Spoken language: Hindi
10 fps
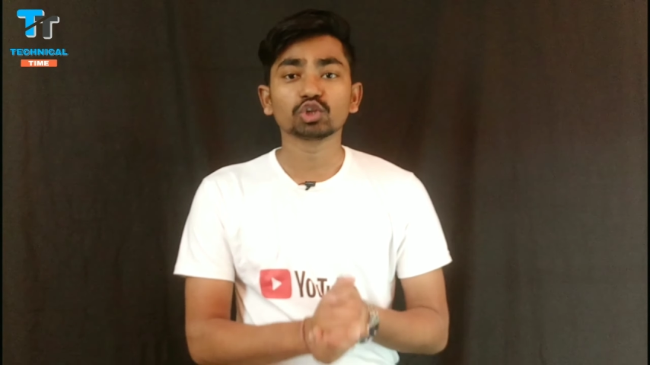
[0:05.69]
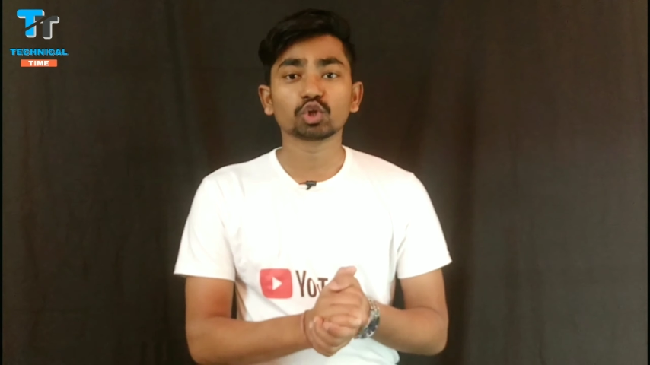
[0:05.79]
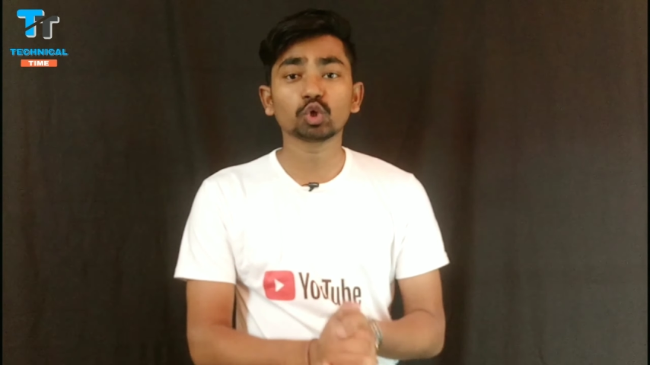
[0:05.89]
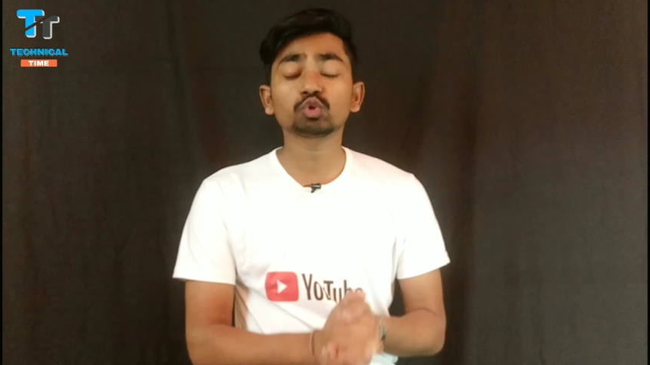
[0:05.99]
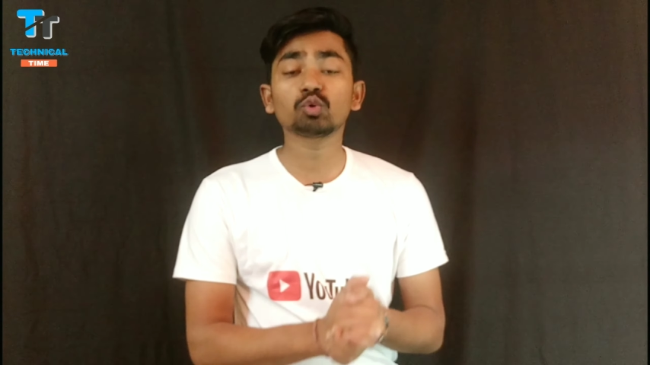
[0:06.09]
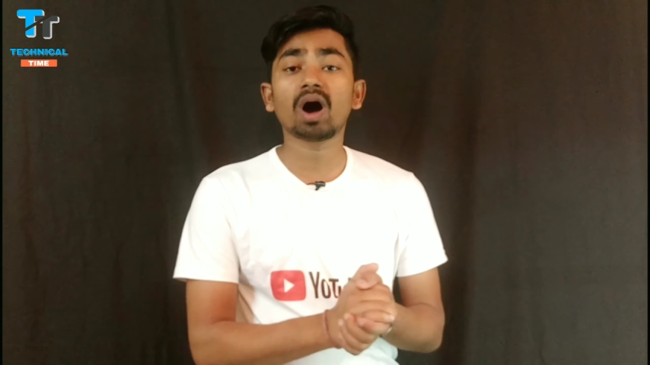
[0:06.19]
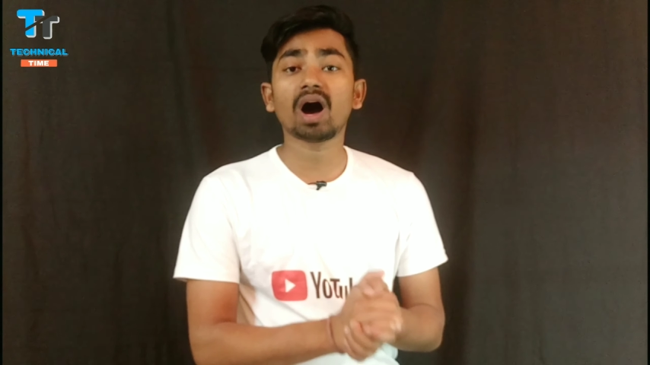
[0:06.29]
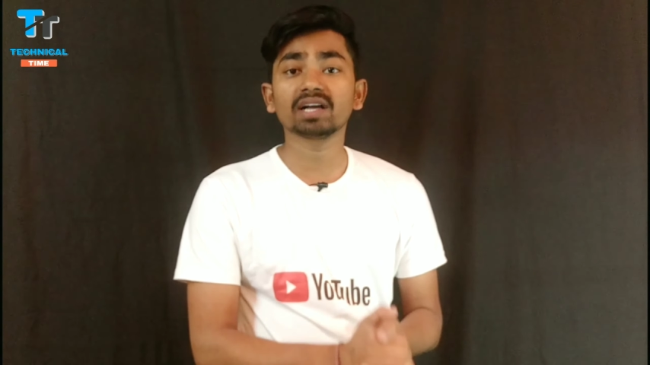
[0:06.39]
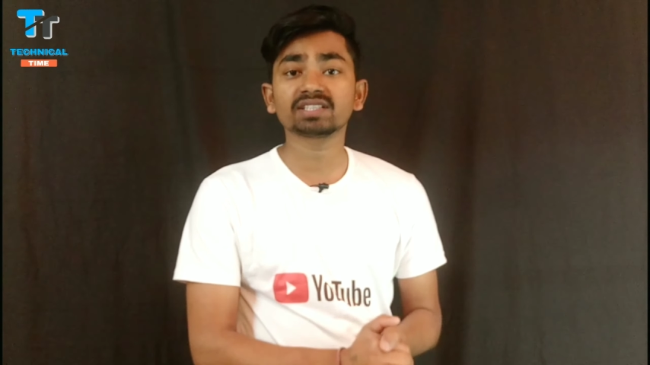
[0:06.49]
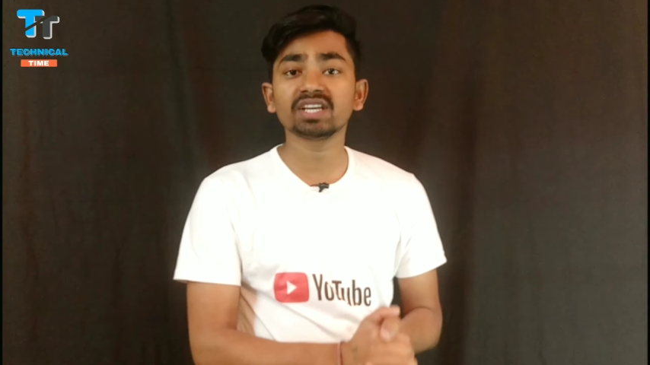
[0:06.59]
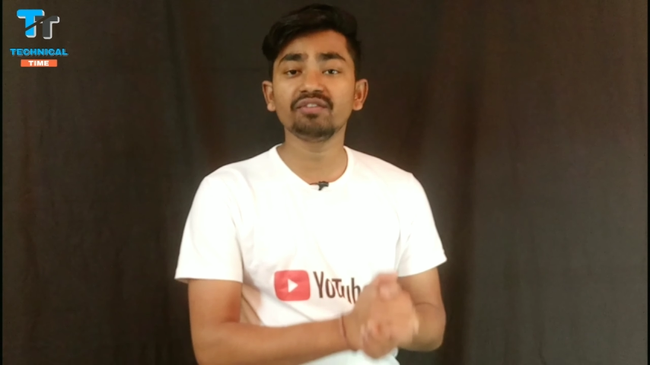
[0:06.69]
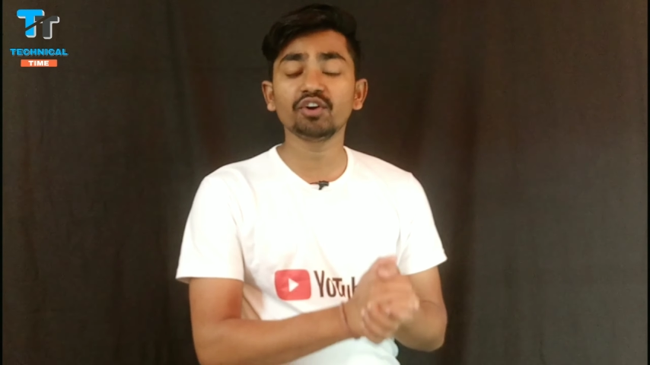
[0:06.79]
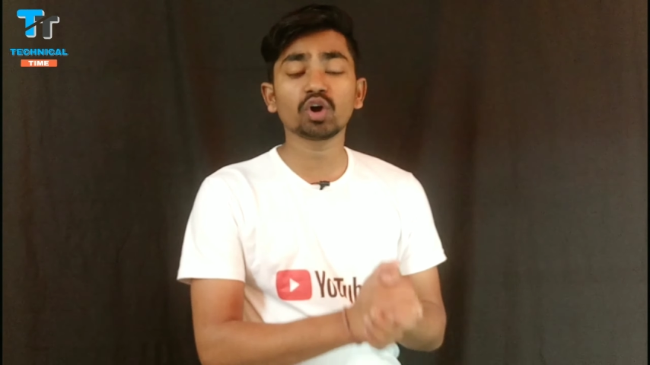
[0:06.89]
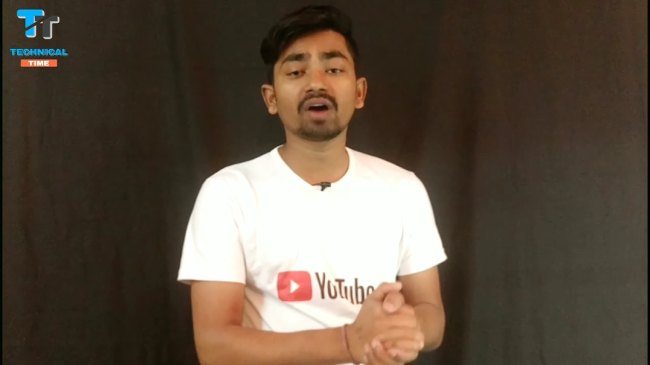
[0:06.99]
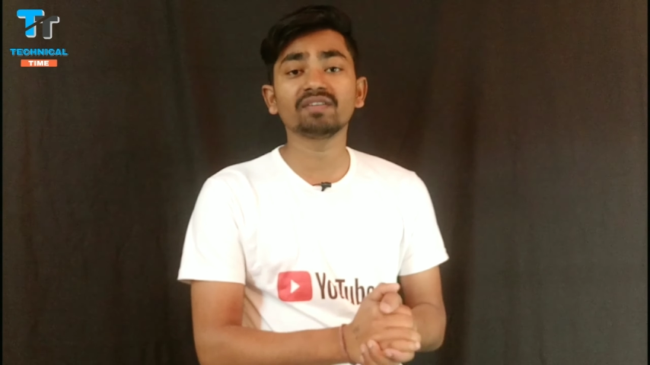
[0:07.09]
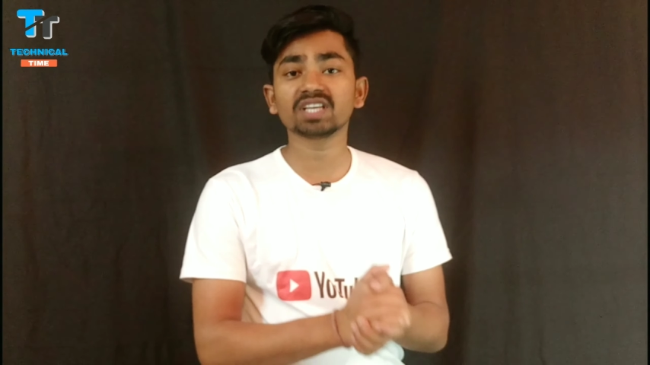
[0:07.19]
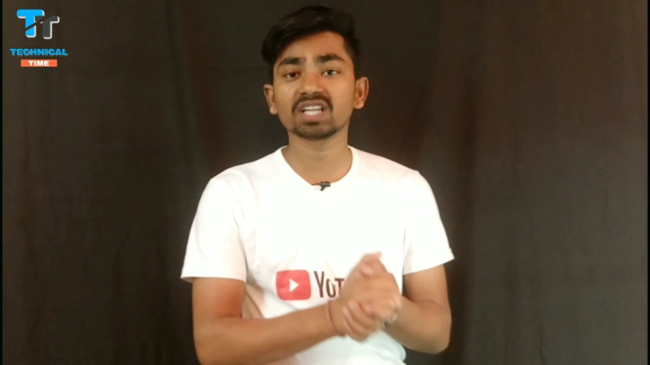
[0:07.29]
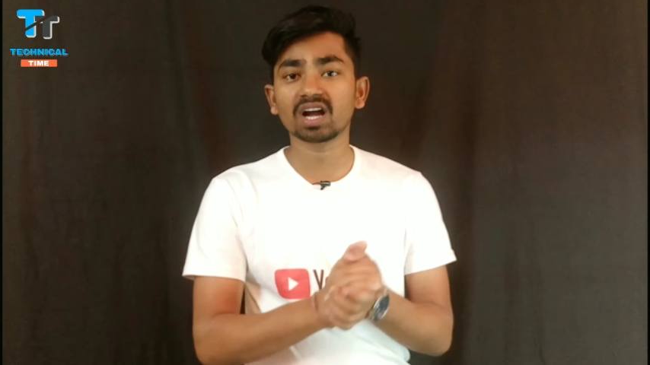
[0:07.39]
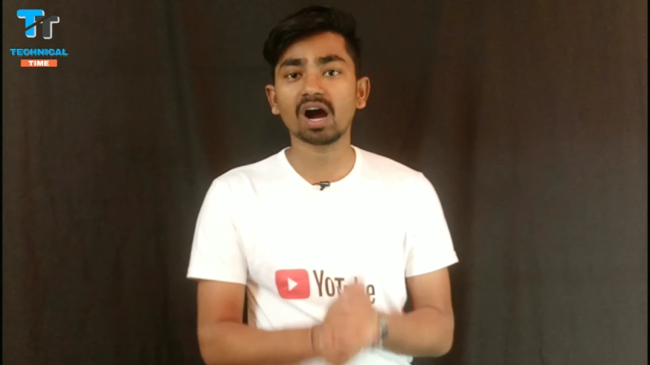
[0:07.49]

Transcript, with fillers: तो दोस्तों आज की वीडियो काफ़ी ज़्यादा